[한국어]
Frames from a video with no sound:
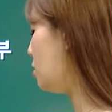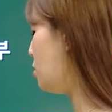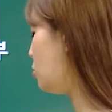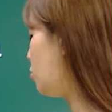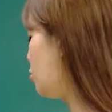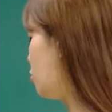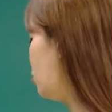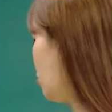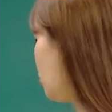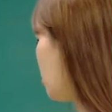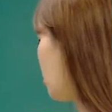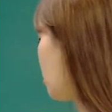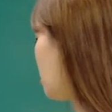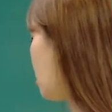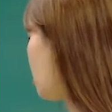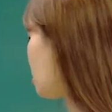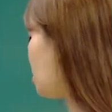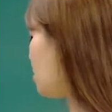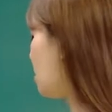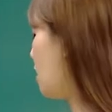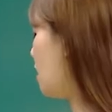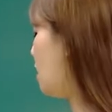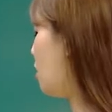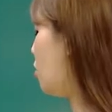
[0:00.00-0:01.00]
할 주요
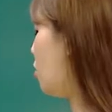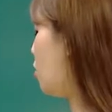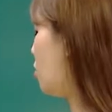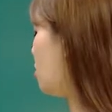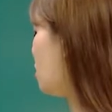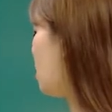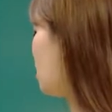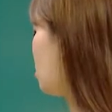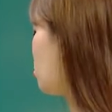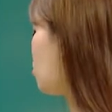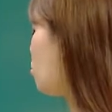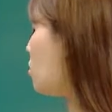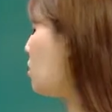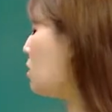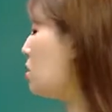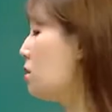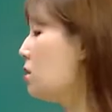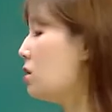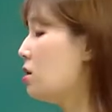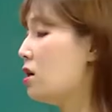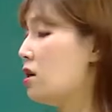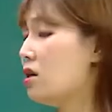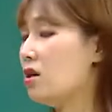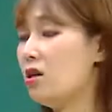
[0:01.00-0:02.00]
역량, 내 역량
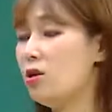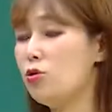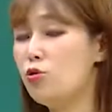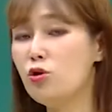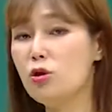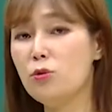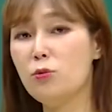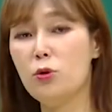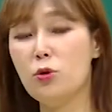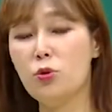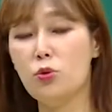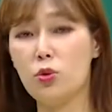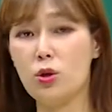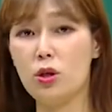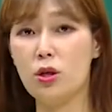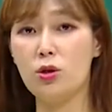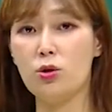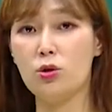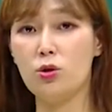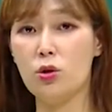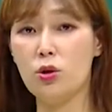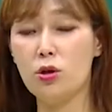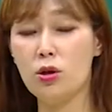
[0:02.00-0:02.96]
똑같이 얘기해 주시면 좋겠죠.